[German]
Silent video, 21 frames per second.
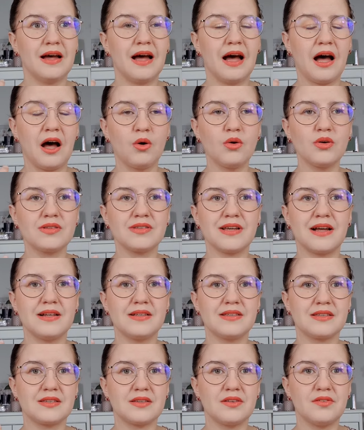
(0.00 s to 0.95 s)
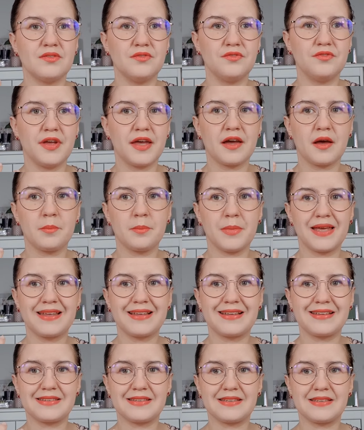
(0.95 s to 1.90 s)
aus, als wäre
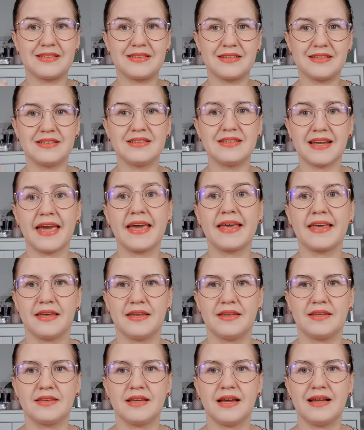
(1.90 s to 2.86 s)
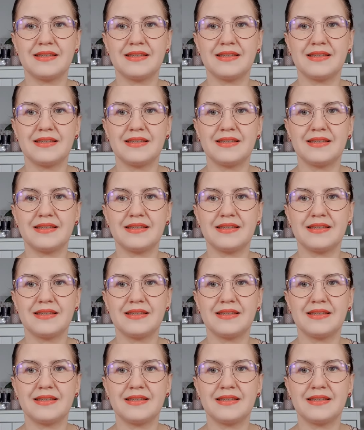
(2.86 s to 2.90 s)
mein Gesicht dreckig,